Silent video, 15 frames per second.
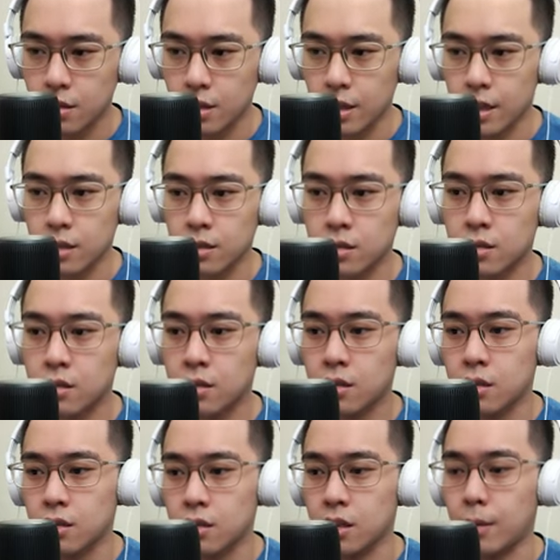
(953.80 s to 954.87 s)
yang
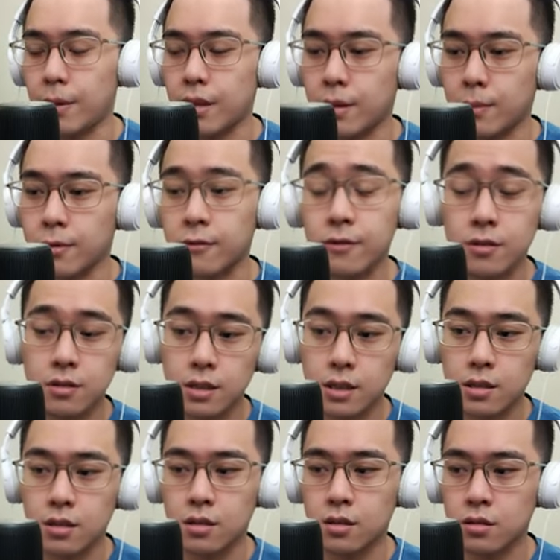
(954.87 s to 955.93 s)
namanya
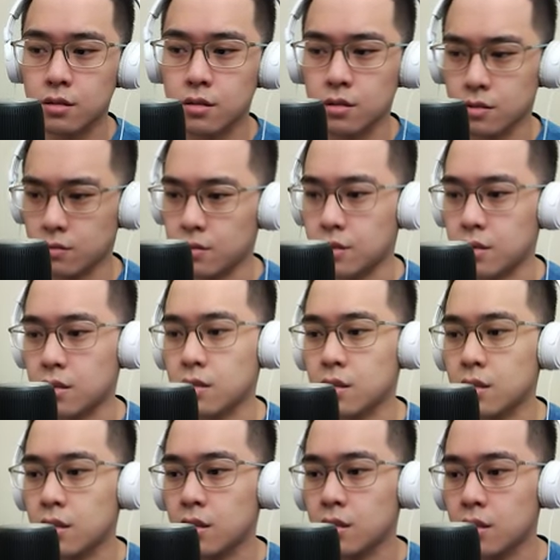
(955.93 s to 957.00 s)
Profesor Sada yaudah
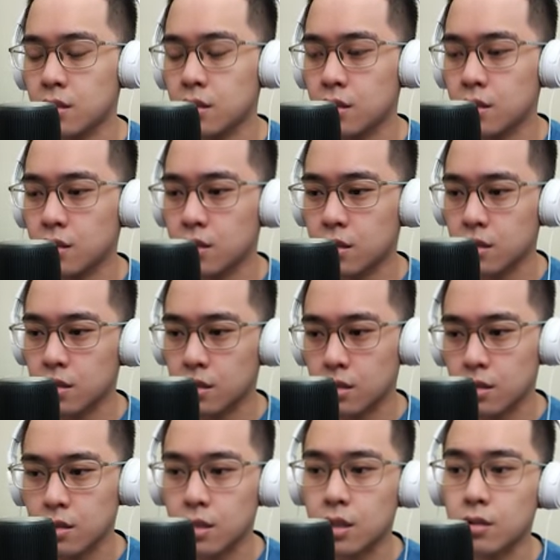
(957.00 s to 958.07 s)

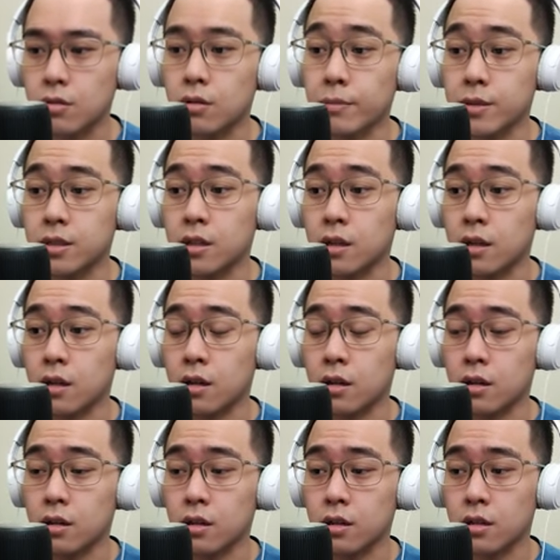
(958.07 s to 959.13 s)
kita udah bisa
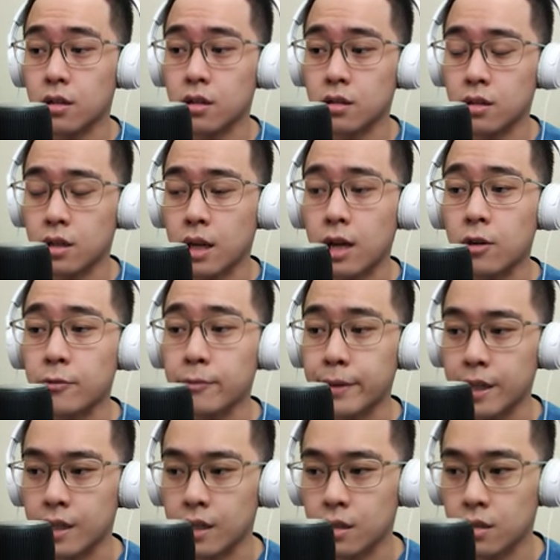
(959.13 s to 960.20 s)
nge-KO
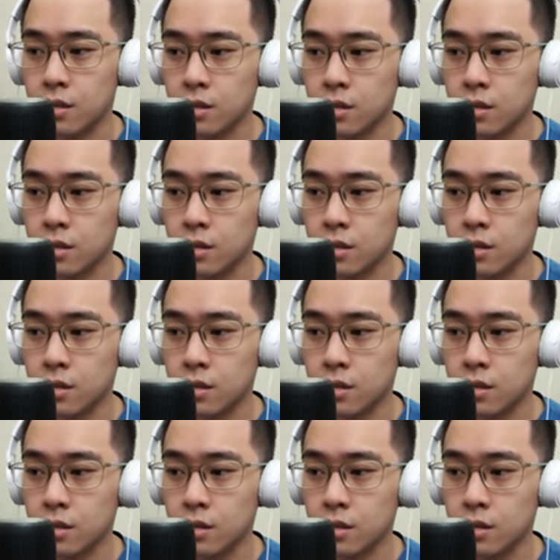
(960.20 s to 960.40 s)
mereka